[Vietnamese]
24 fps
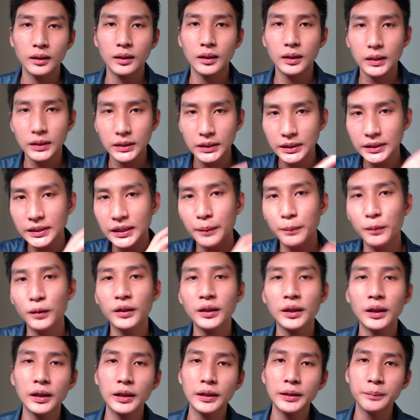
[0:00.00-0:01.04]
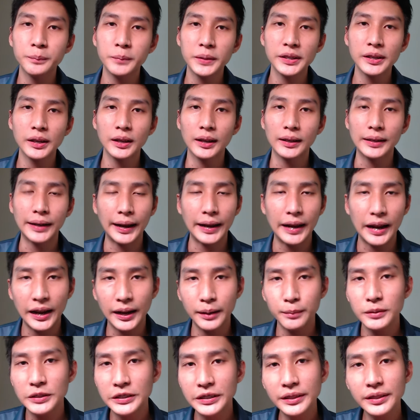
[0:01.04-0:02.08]
xin chào mọi người, bây giờ là ngày
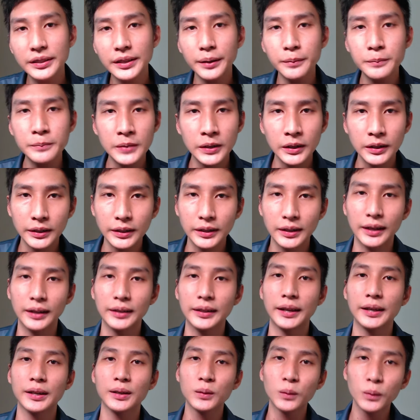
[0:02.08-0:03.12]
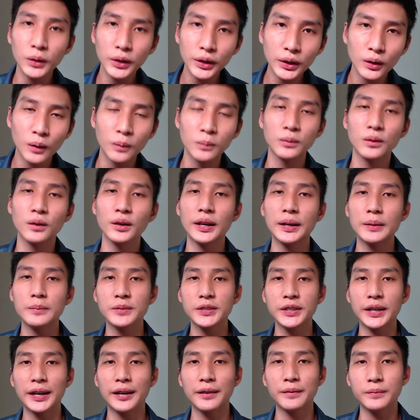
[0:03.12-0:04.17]
29 tháng 10, là ngày cuối cùng của Game
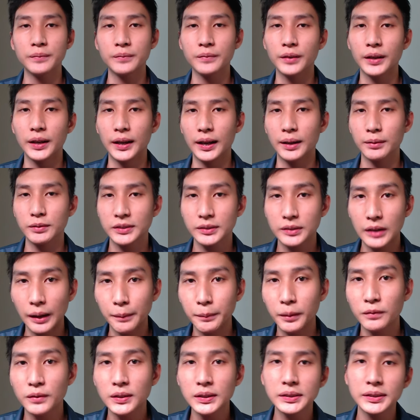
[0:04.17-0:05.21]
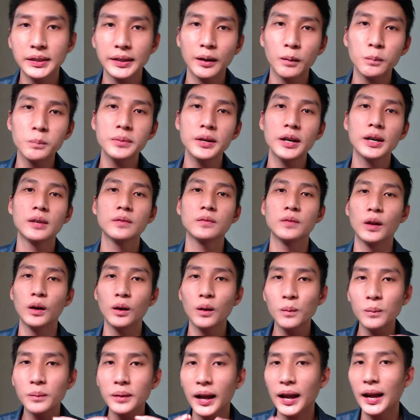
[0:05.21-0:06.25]
Jam, và Sky Mavis sẽ đóng đơn vào
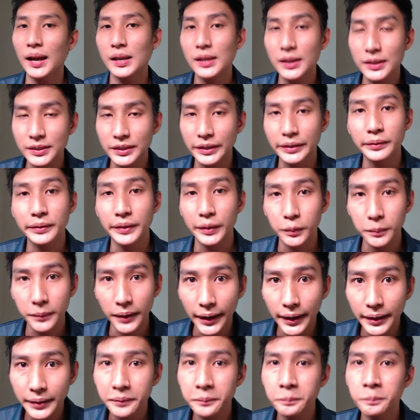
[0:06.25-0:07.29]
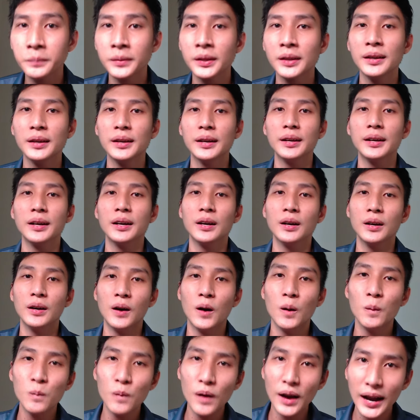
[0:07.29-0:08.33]
lúc 2 giờ chiều ngày hôm nay.
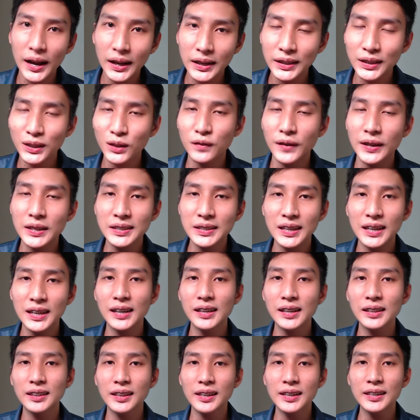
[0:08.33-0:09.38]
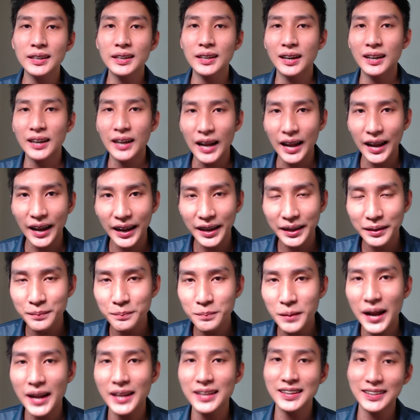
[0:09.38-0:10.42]
Hôm qua thì tôi phải chơi tới gần
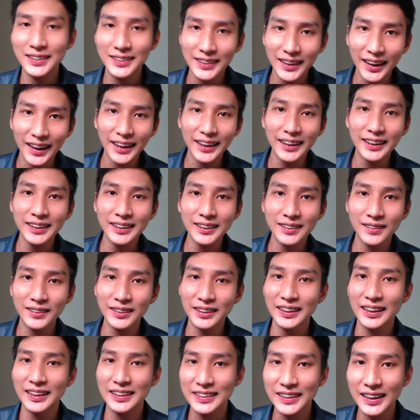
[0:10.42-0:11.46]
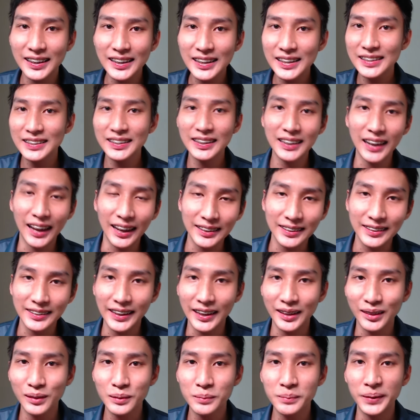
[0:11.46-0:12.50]
2-3 giờ sáng, có nghĩa là chơi đi chơi lại tựa
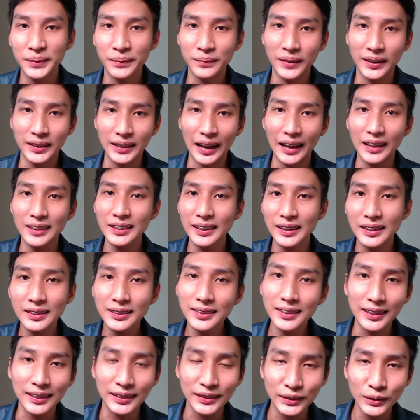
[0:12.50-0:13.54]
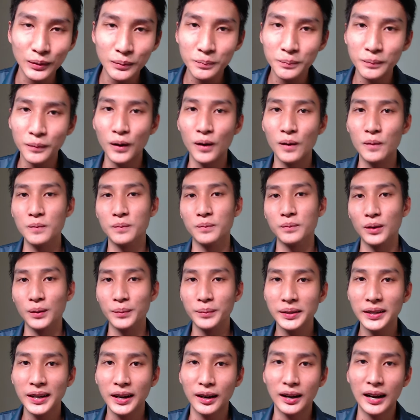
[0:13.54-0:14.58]
game của mình và cải tiến từng chút một,
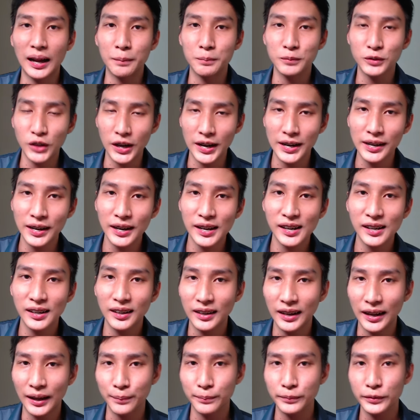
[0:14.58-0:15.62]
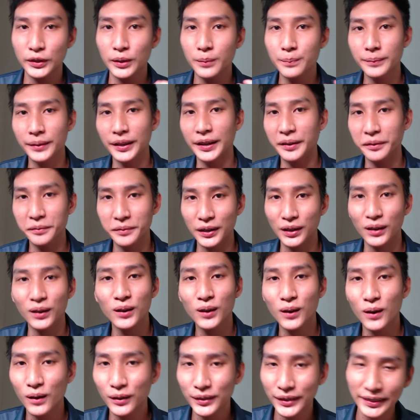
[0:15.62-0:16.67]
cũng như là làm trailer, làm thumbnail và
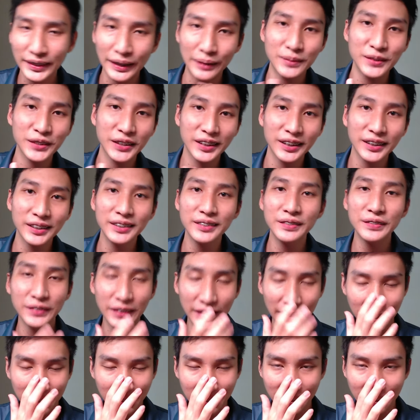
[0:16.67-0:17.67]
logo, tất cả mọi thứ, và